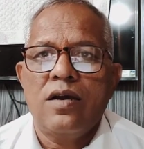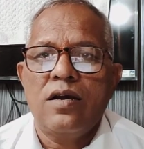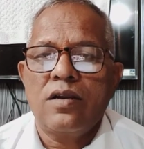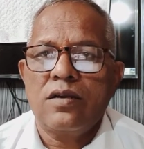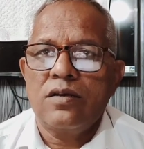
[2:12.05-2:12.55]

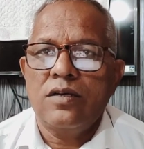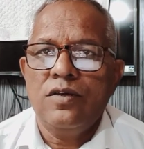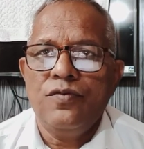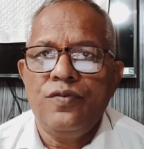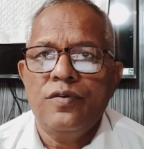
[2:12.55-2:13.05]
अगर
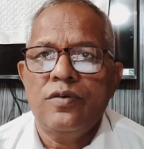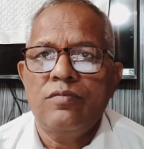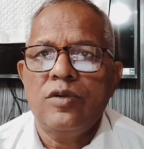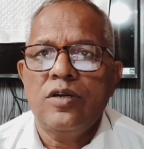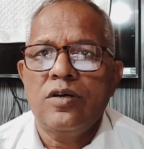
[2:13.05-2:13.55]
इफ़
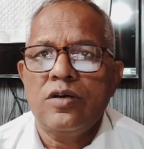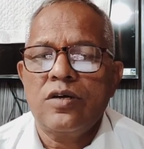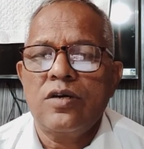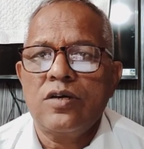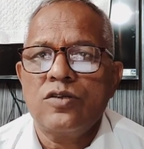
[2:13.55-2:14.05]
मतलब अगर
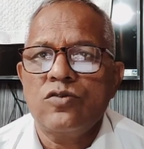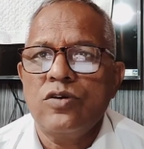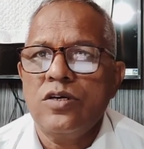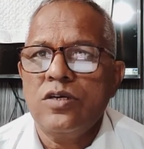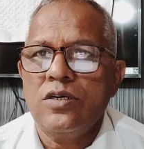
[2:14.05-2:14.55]
अगर जो
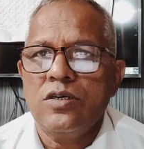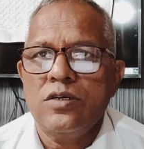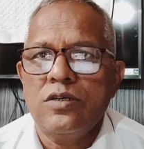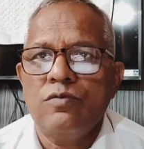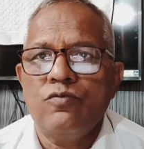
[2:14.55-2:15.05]
है
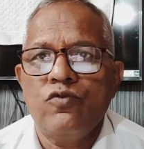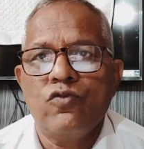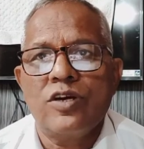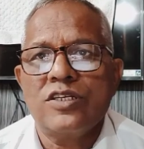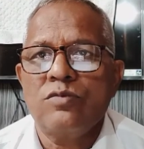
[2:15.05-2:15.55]

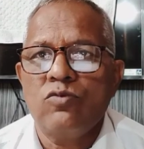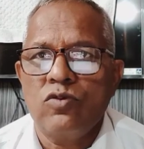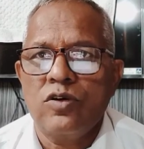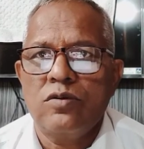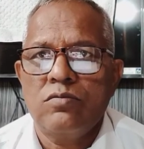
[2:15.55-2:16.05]
फोग एंड
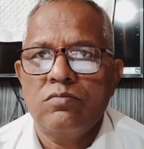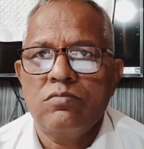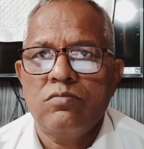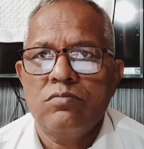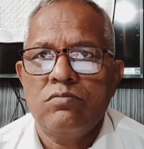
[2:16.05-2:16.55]
स्मोक है
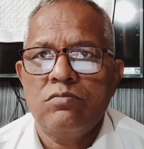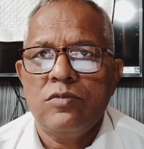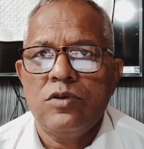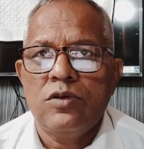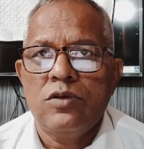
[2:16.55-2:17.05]

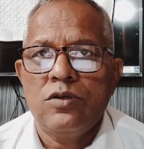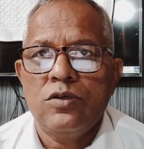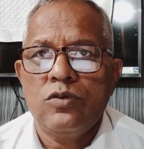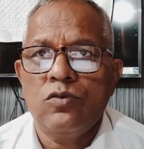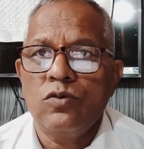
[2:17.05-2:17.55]

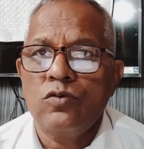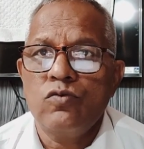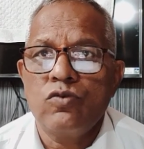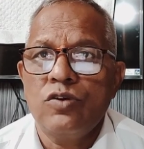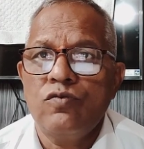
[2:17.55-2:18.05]
डोंट
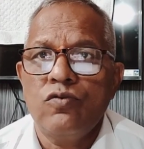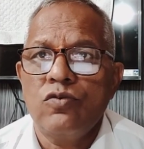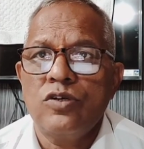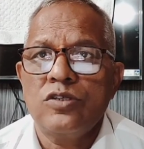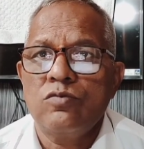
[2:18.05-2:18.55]
वॉक इन
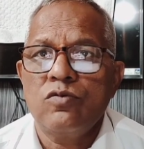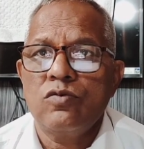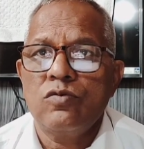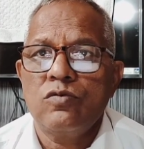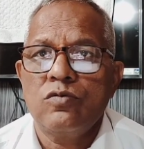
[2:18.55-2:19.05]
फोग एंड
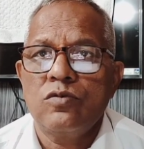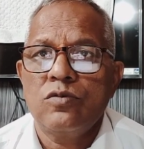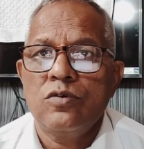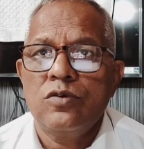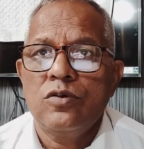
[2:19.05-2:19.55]

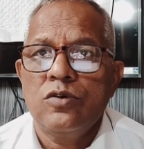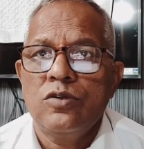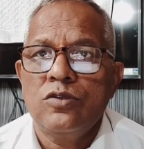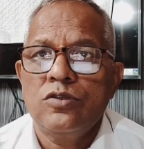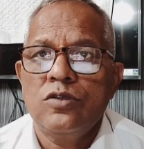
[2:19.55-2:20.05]

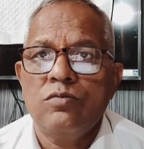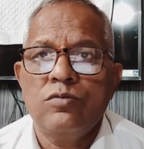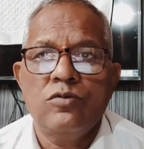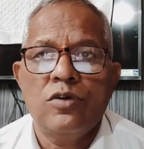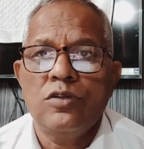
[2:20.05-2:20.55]
स्मोक
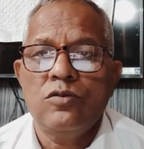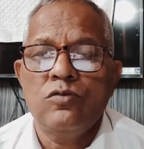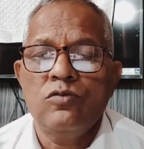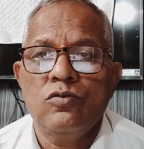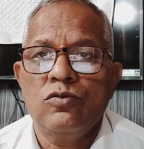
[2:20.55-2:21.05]
जब जो है
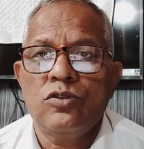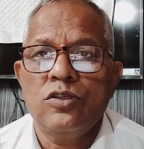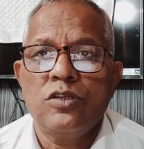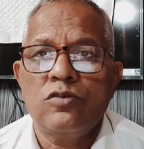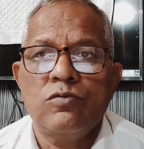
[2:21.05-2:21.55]
धुंध
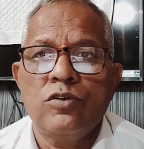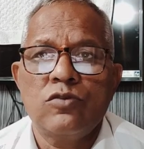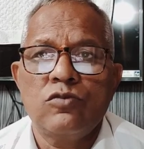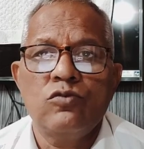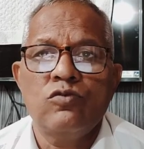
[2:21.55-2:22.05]
होती है तो या
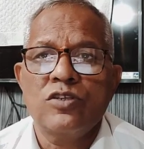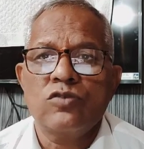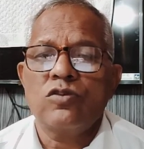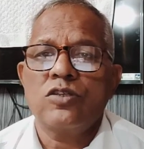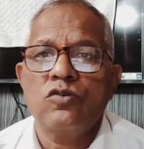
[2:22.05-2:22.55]
तो धुआं
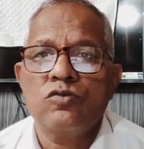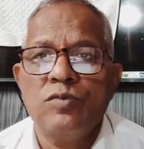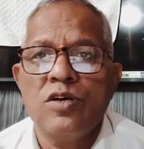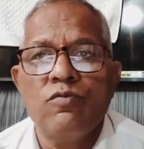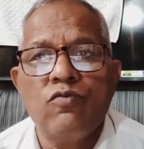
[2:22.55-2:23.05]
से हो जाता है
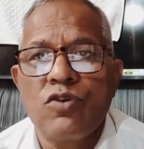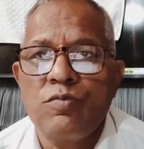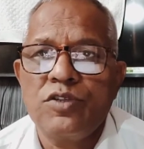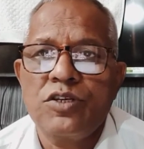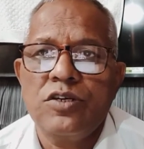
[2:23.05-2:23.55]
उसमें आप
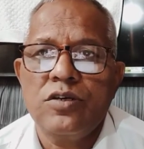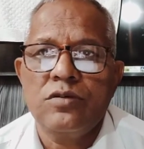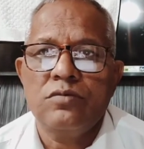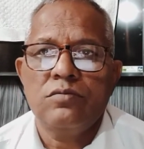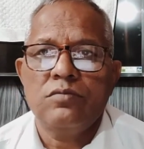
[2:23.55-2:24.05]
वॉक मत करिएगा